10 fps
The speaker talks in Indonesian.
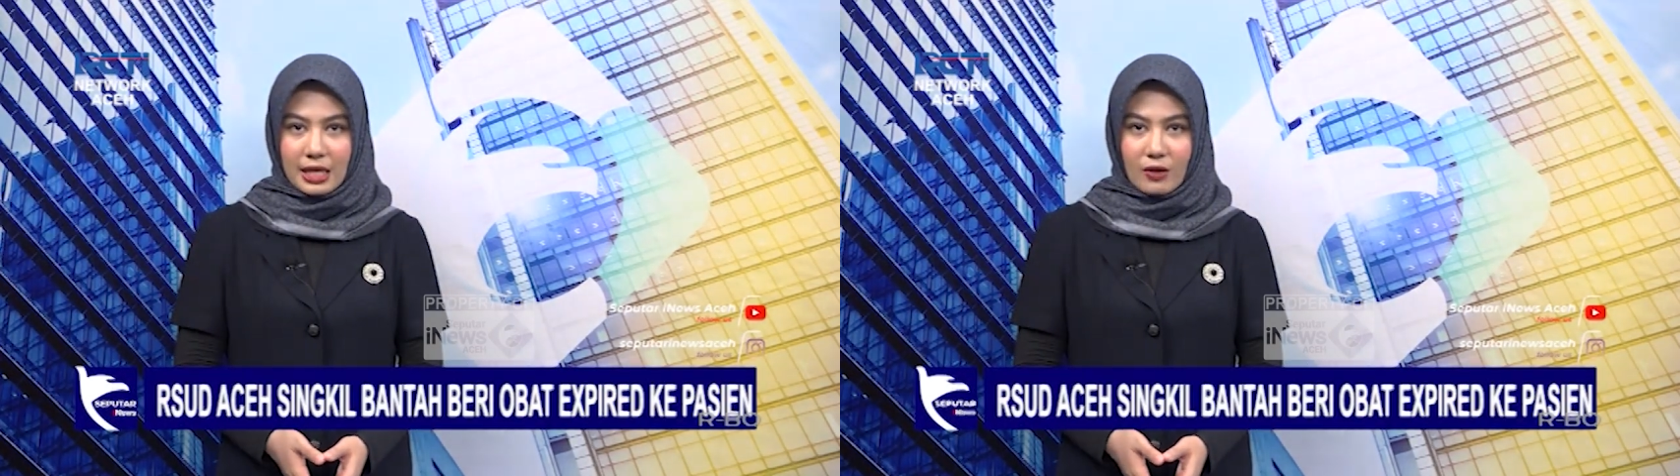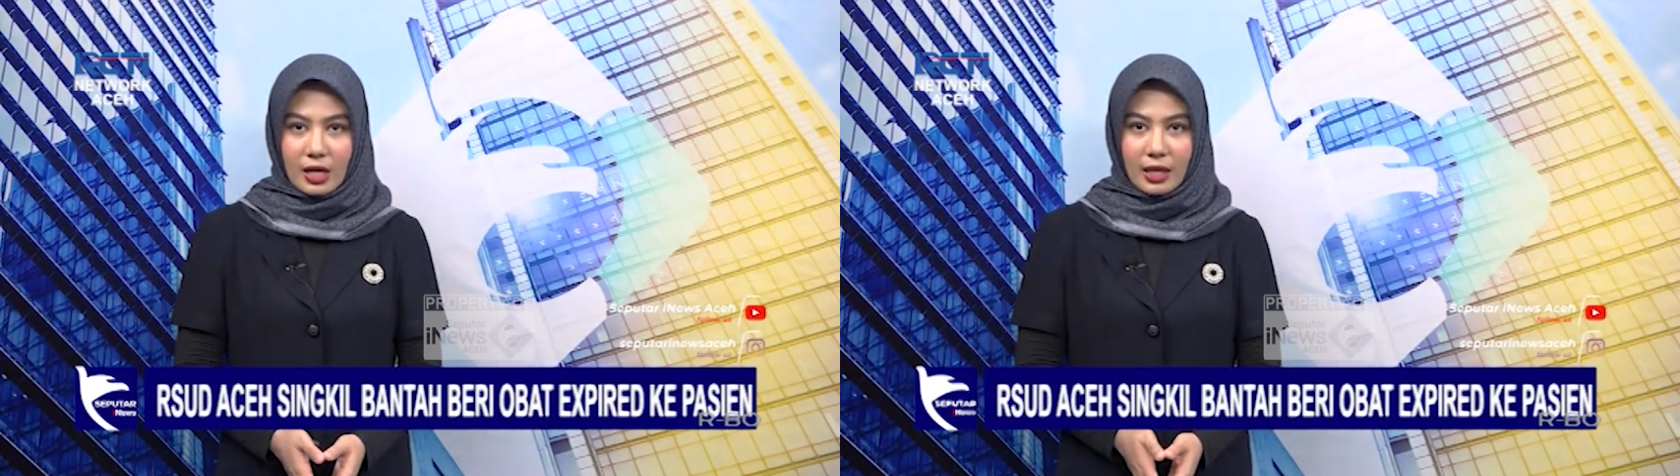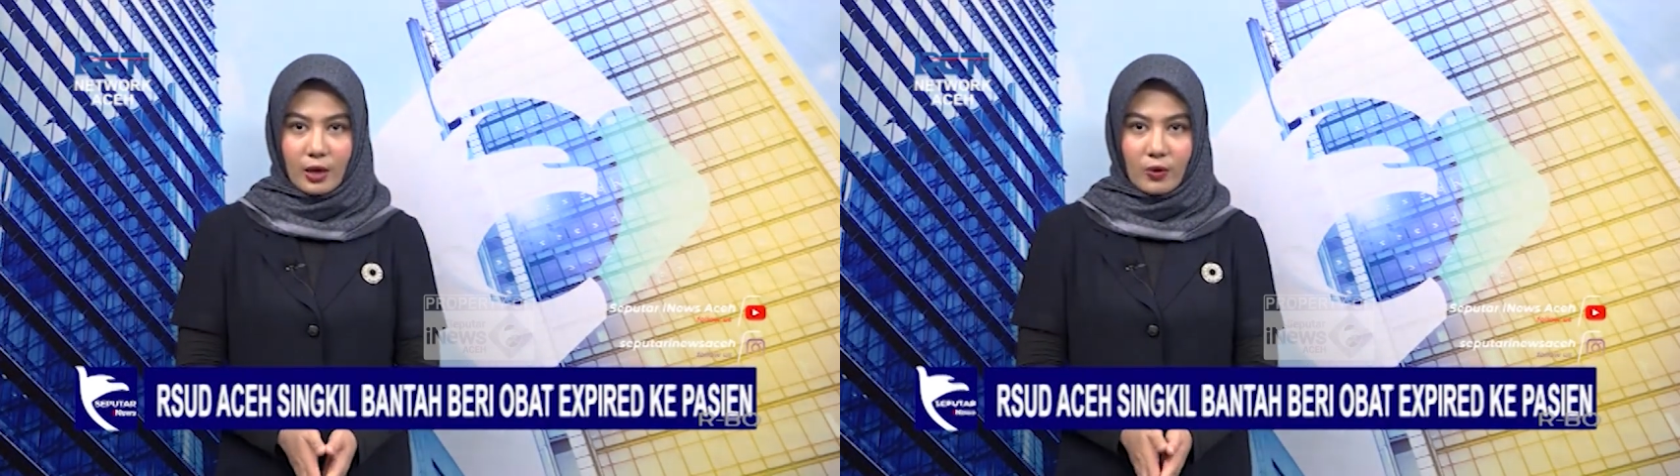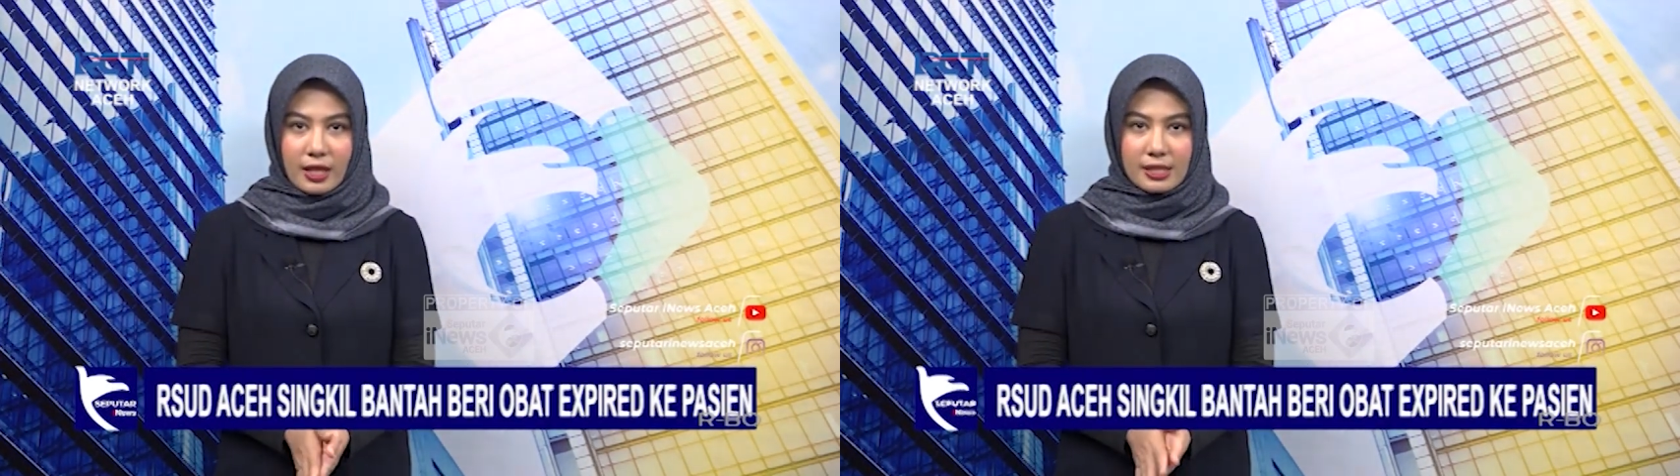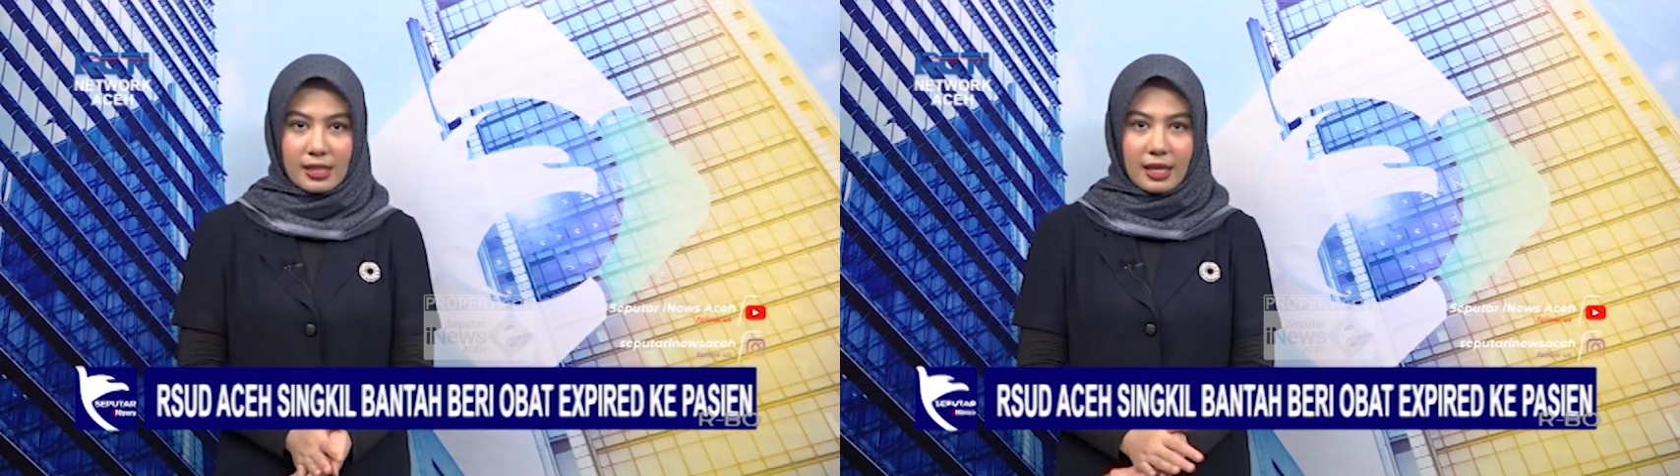atau
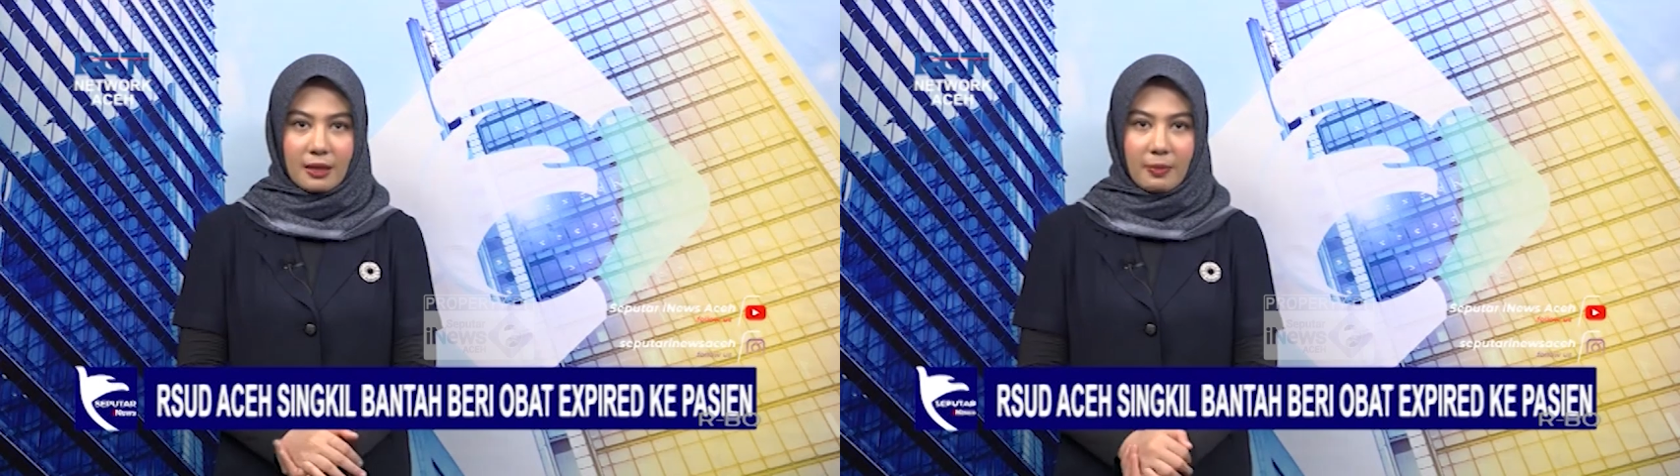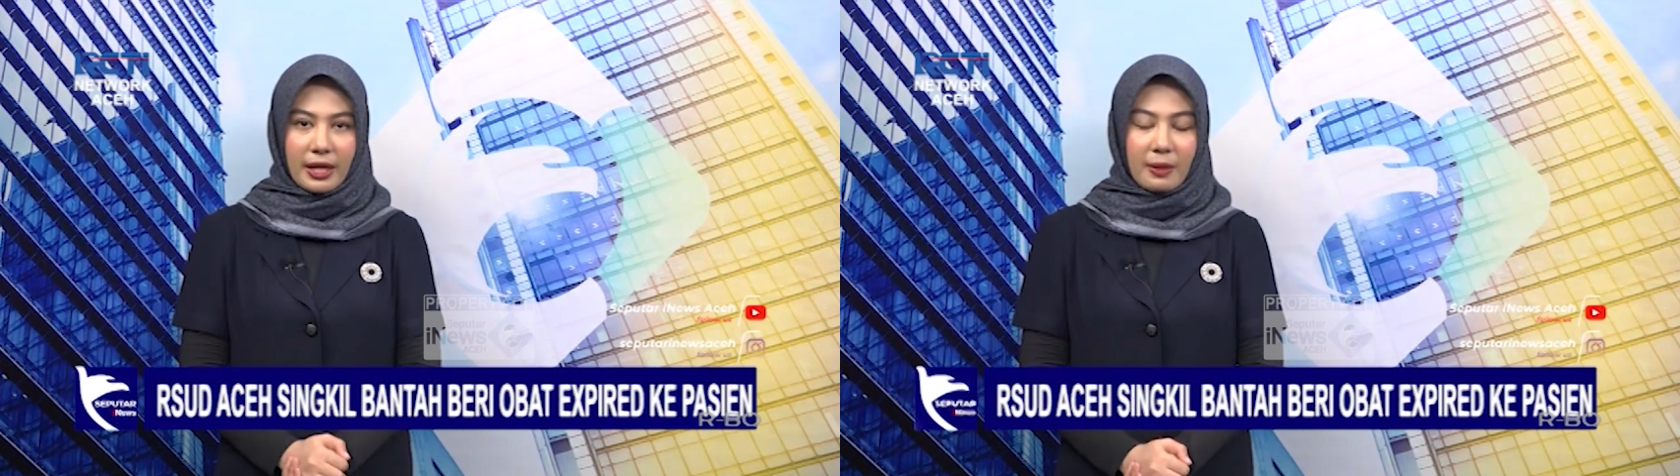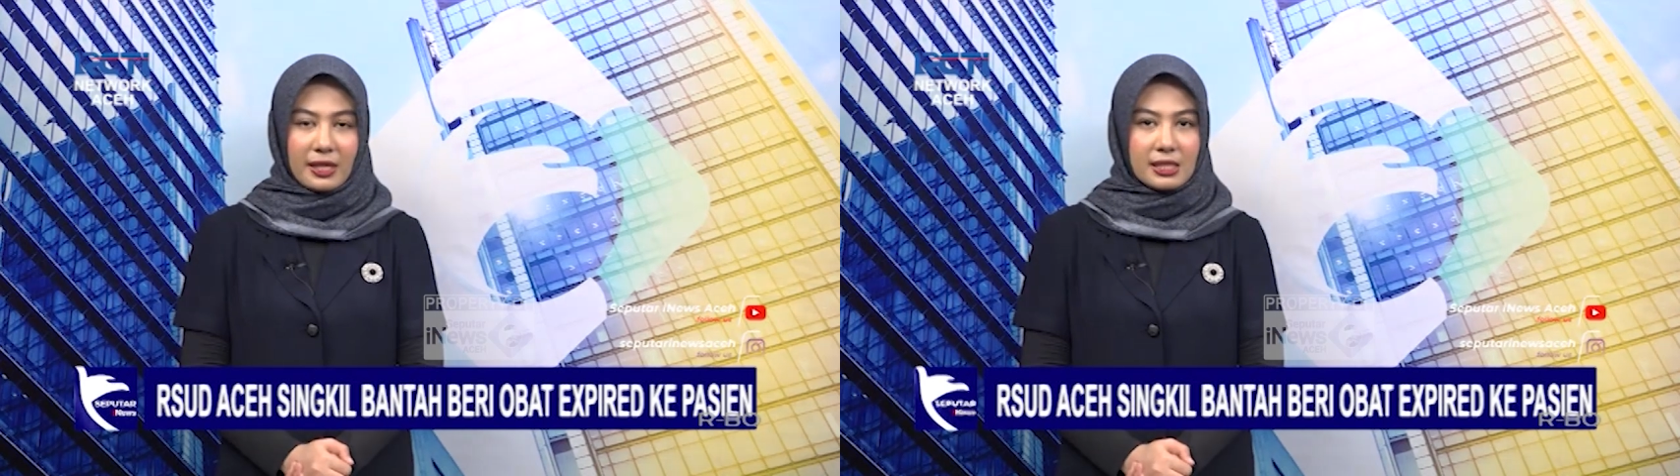kadaluarsa kepada